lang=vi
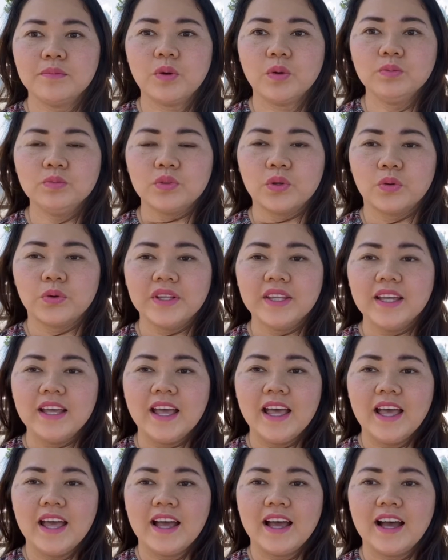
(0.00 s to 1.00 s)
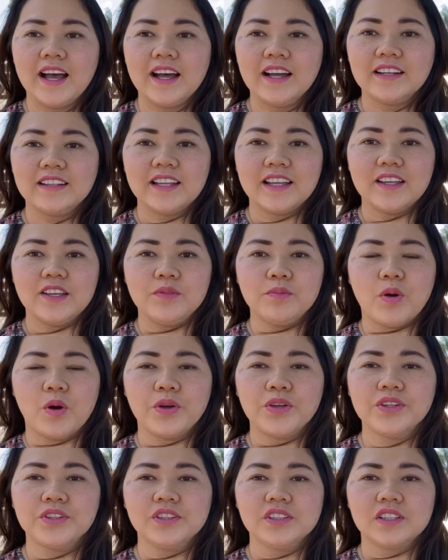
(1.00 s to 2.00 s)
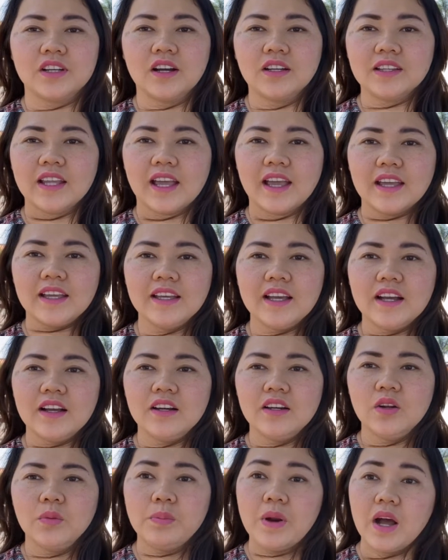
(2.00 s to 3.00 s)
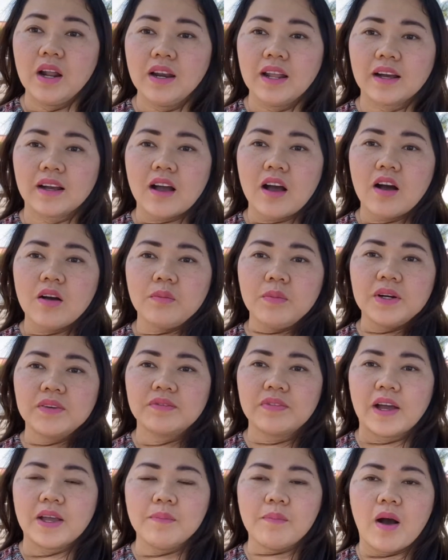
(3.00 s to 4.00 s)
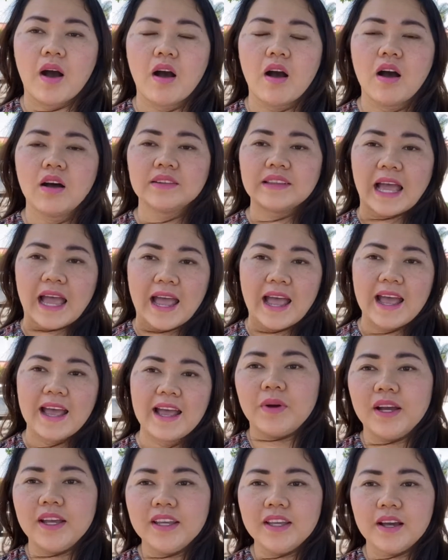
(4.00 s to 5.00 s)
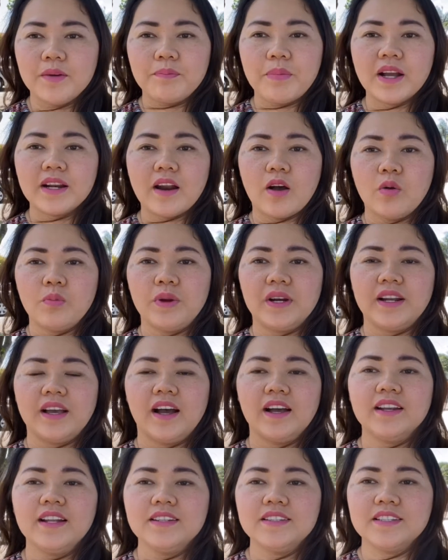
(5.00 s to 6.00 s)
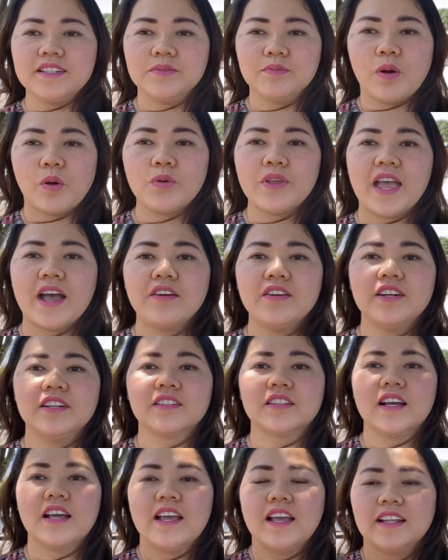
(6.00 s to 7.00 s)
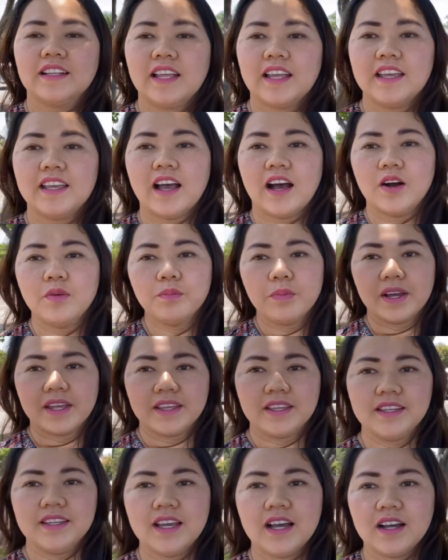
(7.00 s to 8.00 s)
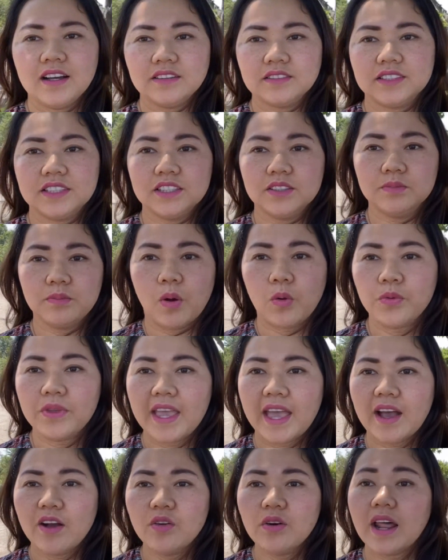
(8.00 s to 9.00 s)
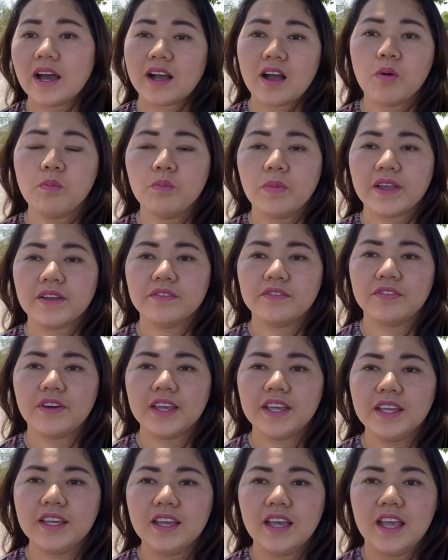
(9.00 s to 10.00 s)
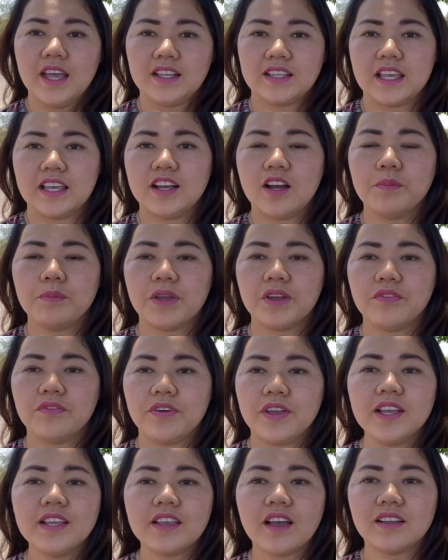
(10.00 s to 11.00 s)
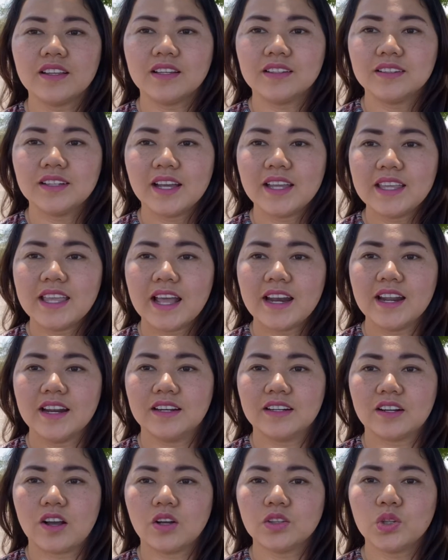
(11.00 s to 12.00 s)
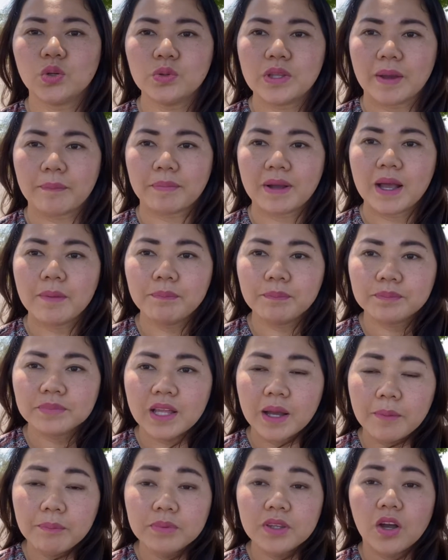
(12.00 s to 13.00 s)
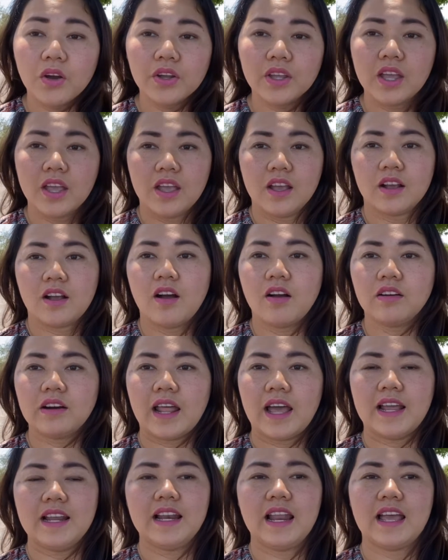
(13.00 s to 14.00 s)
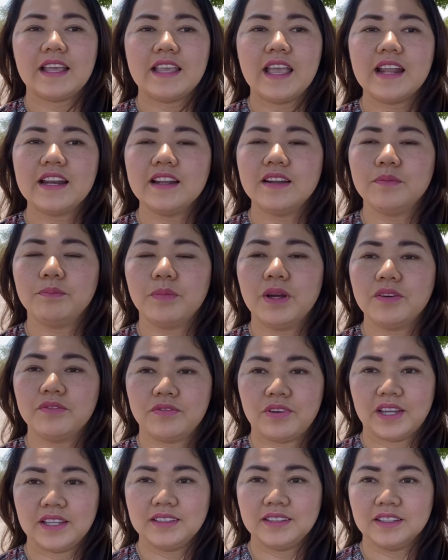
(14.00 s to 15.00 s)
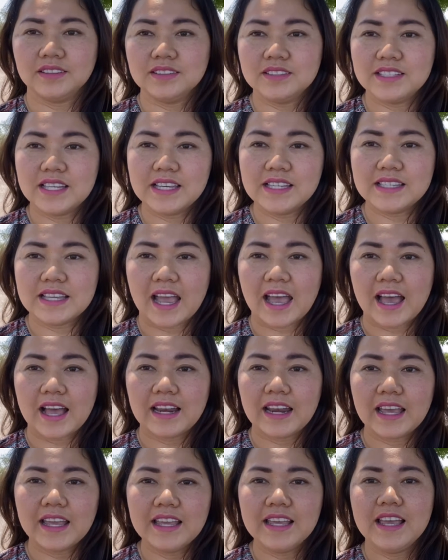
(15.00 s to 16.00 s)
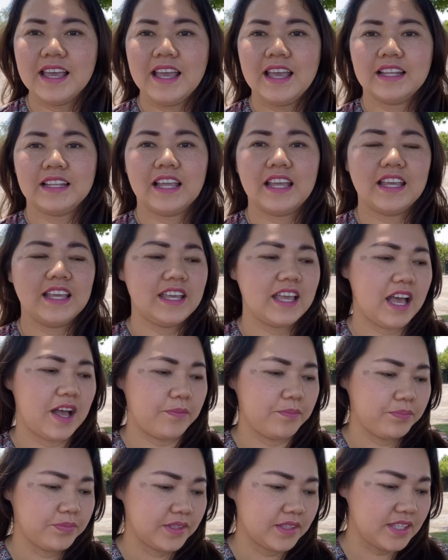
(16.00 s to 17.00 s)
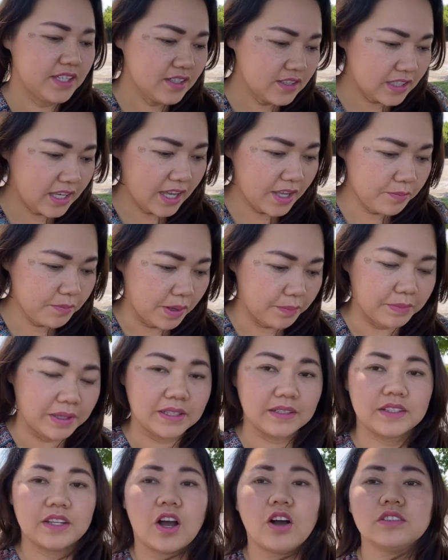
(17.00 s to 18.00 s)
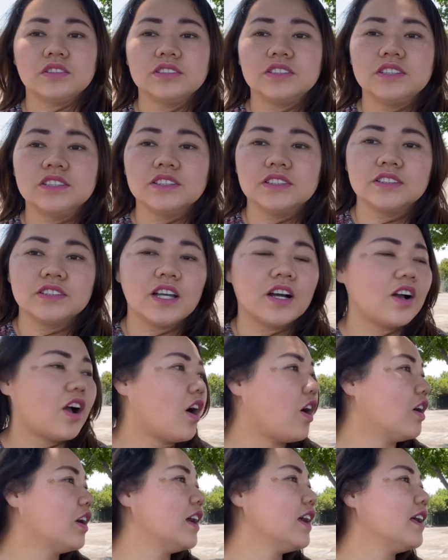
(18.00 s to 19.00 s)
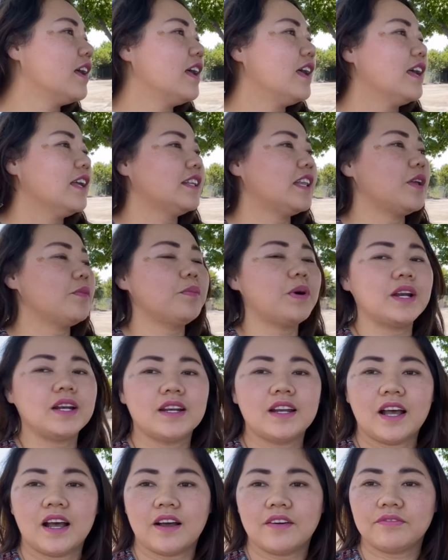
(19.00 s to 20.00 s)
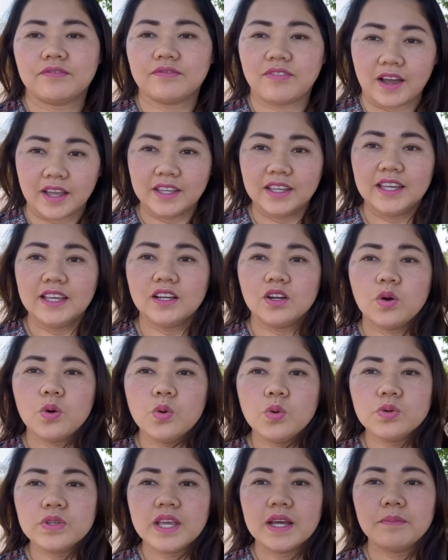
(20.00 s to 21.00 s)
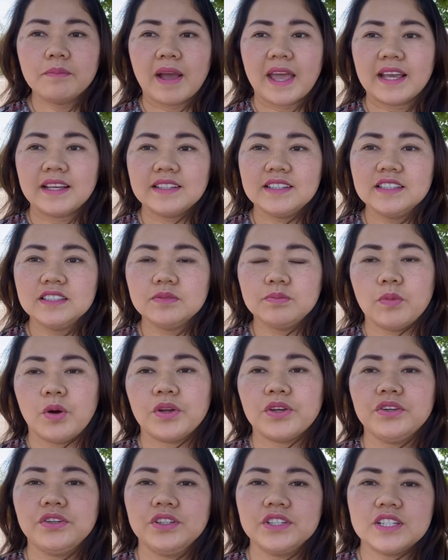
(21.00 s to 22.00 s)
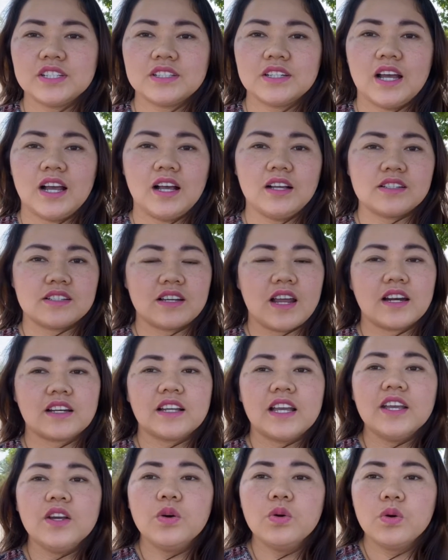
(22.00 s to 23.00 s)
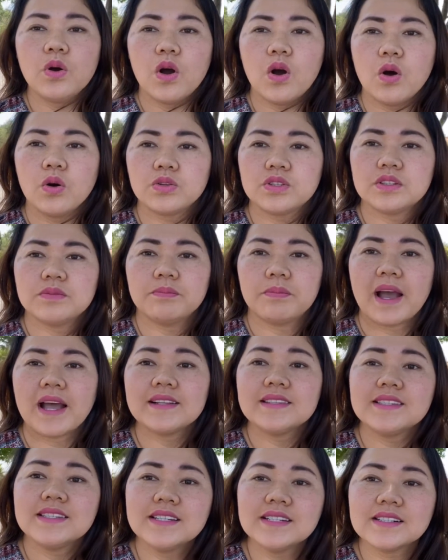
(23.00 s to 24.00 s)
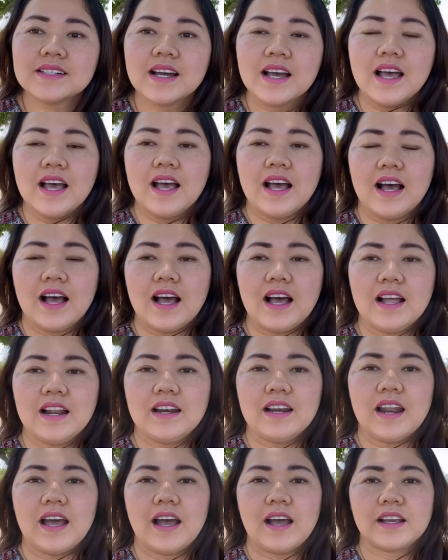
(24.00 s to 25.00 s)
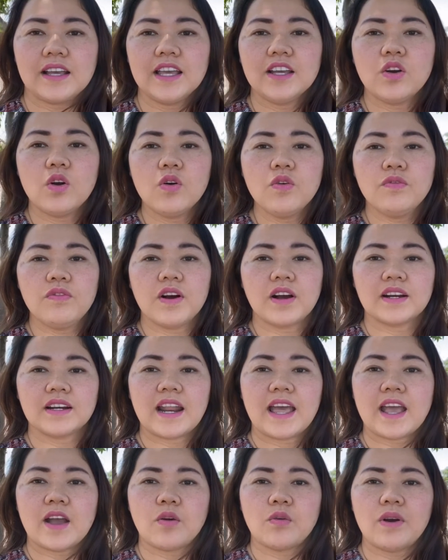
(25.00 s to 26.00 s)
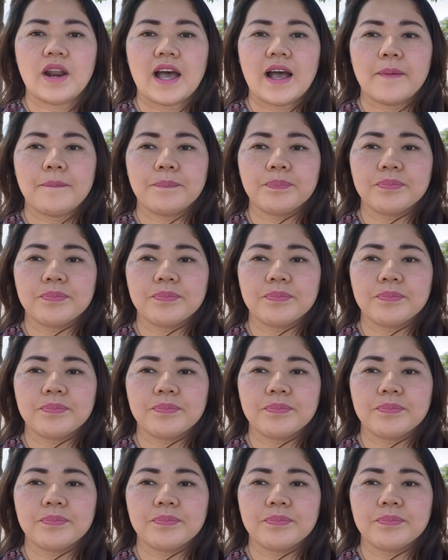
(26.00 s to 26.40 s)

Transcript: 4 tuổi. Thì mọi người có thể lúc đó là con mình phải bỏ mới bắt đầu mình gửi đến trường mẫu giáo được. Thì ở Mỹ trường mẫu giáo là không miễn phí, chỉ có miễn phí cho những cái gia đình có thu nhập thấp thôi. Còn lại là gia đình mình phải tự chi trả lấy. Thì trước khi mà mình chọn trường cho con á, thì mình phải nghiên cứu trên mạng trước. Mọi người search cái Google Maps trước, là cái khu vực nào là